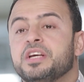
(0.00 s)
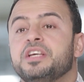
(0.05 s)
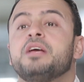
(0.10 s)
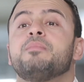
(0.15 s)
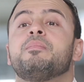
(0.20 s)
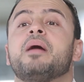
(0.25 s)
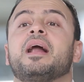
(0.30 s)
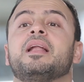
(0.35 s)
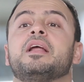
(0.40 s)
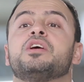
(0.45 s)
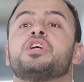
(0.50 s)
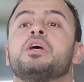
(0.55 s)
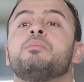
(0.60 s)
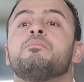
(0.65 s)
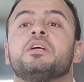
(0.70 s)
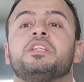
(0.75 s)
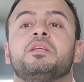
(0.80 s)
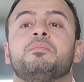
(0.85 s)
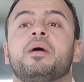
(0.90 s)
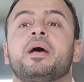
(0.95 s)
يبقى علشان
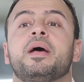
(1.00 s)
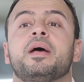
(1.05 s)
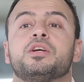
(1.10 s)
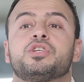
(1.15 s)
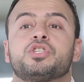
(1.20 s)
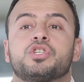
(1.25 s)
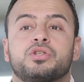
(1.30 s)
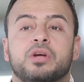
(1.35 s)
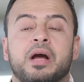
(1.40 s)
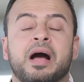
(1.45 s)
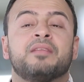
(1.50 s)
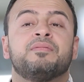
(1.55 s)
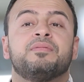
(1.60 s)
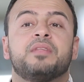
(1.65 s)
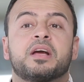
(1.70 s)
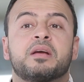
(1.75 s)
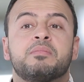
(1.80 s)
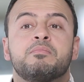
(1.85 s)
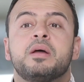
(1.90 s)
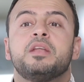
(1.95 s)
ما تبقاش
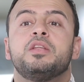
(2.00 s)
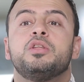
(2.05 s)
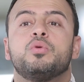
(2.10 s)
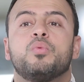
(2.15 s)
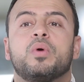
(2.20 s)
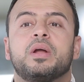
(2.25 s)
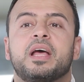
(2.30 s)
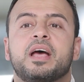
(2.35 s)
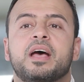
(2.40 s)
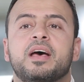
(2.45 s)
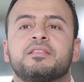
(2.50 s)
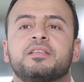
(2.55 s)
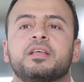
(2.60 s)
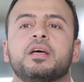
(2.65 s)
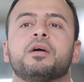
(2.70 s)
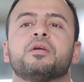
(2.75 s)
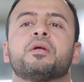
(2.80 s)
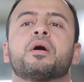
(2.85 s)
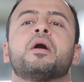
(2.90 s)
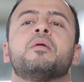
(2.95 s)
عندك من ولا أذى
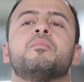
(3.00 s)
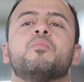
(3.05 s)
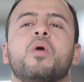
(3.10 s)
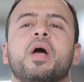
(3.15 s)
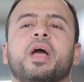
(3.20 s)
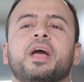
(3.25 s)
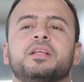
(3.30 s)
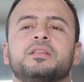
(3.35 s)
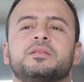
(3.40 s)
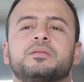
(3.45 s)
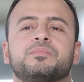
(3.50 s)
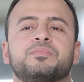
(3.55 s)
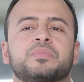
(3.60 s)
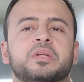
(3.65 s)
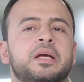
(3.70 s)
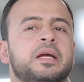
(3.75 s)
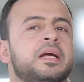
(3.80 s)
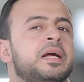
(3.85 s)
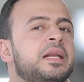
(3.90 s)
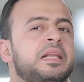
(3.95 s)
رقم واحد
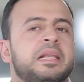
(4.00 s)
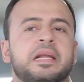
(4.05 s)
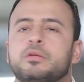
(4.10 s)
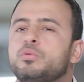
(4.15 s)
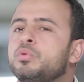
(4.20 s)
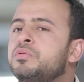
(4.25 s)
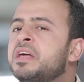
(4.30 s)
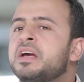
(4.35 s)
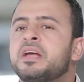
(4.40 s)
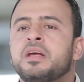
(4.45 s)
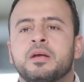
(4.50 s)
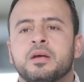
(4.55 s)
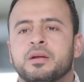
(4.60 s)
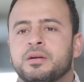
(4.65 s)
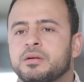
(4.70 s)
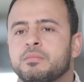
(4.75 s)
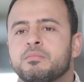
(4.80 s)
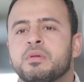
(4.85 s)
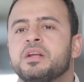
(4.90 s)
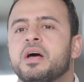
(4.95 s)
لا
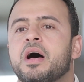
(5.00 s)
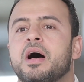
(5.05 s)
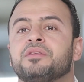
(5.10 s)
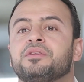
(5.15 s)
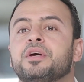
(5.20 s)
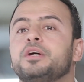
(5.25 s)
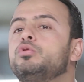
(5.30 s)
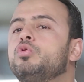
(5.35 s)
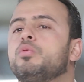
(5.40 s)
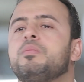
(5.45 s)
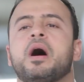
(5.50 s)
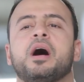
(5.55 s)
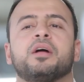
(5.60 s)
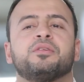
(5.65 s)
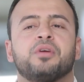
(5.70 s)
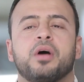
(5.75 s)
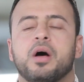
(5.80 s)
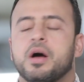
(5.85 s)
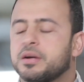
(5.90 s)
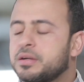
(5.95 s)
تذكر من أعطيته
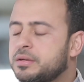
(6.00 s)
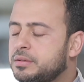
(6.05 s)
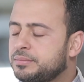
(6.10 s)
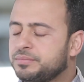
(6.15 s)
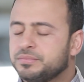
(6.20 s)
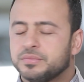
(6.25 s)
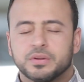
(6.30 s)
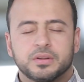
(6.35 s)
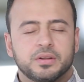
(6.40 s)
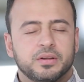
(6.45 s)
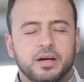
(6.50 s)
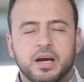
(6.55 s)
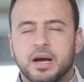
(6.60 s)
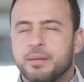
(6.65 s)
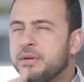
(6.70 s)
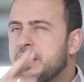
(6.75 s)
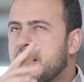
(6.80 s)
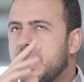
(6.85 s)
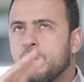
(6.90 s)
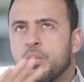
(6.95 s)
بعطائك
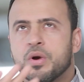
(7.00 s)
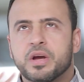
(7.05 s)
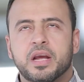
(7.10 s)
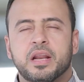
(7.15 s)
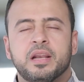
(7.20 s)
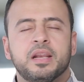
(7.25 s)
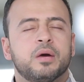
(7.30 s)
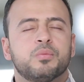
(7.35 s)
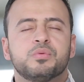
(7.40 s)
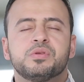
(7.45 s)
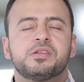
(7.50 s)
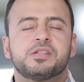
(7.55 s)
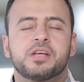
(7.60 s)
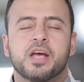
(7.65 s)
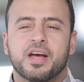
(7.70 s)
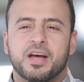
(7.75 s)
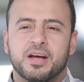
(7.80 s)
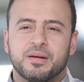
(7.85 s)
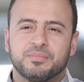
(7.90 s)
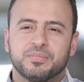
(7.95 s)
اعملها لوجه الله
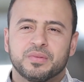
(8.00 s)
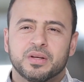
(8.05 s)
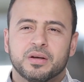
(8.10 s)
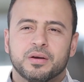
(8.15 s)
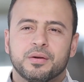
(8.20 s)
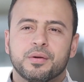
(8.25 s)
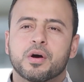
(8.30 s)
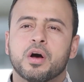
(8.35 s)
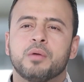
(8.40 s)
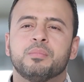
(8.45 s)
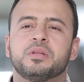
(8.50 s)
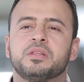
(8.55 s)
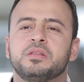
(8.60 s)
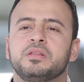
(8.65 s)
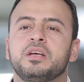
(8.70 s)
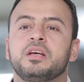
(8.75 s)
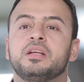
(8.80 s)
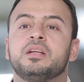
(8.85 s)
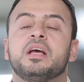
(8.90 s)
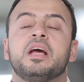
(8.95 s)
وانساها رقم
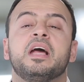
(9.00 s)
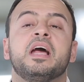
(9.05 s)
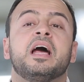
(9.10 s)
اتنين